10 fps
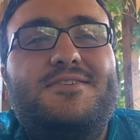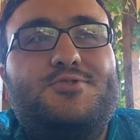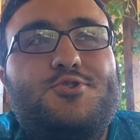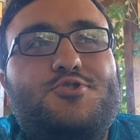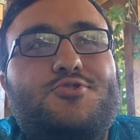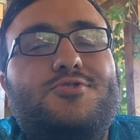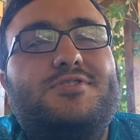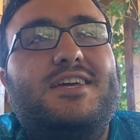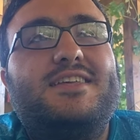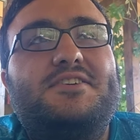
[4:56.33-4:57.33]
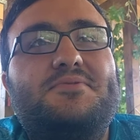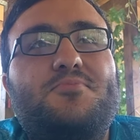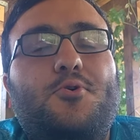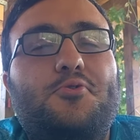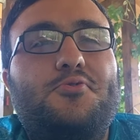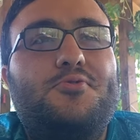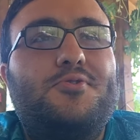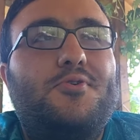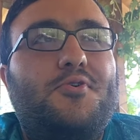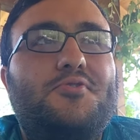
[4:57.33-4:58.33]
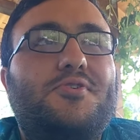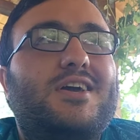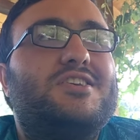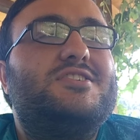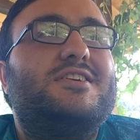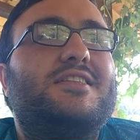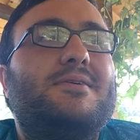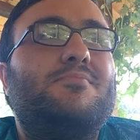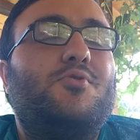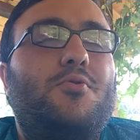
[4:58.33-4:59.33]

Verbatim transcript: çocuk sayılırdım. 10'lu 10 yaşlarındayım.